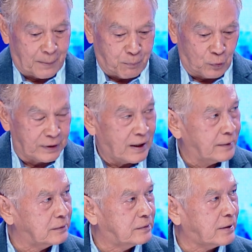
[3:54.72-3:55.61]
จะปนกัน
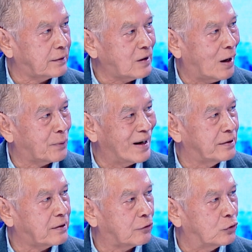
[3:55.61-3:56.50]
ทั้งชาวไร่
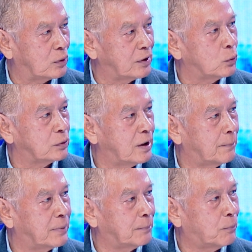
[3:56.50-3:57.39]
และชาวสวนจะอยู่ที่
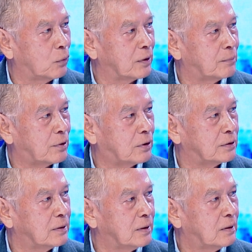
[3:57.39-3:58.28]
อำเภอโป่งน้ำร้อน
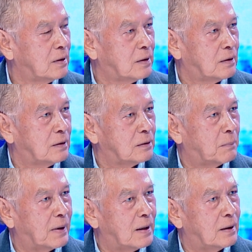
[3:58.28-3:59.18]

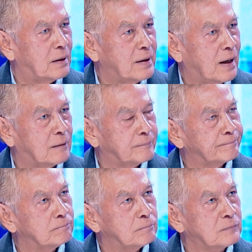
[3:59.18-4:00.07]
มาระยะ
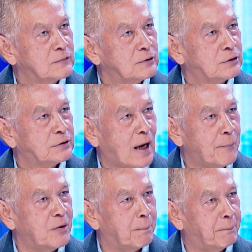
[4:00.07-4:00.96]

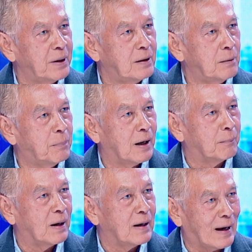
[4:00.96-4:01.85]
30 ปีที่ผ่าน
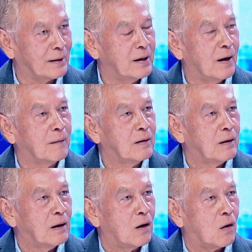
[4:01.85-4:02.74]
มาหลังเนี่ย
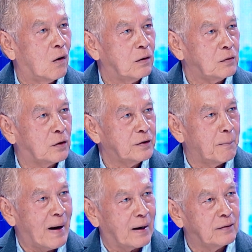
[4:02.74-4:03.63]
ก็ก็จะ
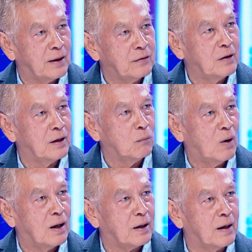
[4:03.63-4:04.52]
แบ่งกันชัดเจน
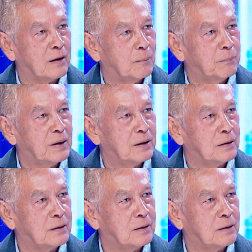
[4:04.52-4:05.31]
ว่าเขตอำเภอ